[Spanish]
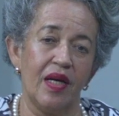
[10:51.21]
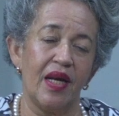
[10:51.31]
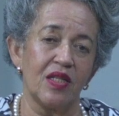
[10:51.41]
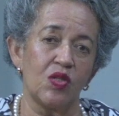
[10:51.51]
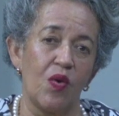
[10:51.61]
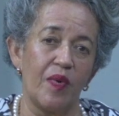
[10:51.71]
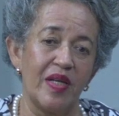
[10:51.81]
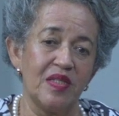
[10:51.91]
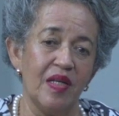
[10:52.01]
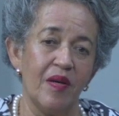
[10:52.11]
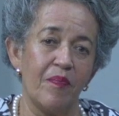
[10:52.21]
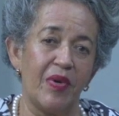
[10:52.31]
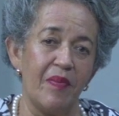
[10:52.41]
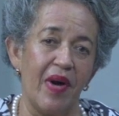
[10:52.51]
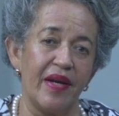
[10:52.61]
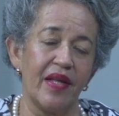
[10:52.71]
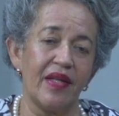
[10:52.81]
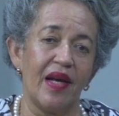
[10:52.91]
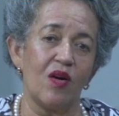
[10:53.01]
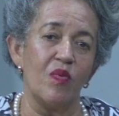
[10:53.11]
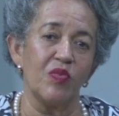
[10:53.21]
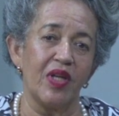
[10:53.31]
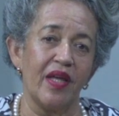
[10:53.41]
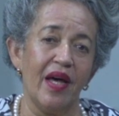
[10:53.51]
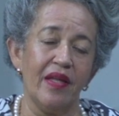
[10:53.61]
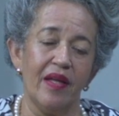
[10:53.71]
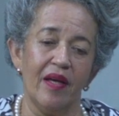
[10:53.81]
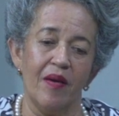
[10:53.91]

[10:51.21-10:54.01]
las obras primarias de la comunidad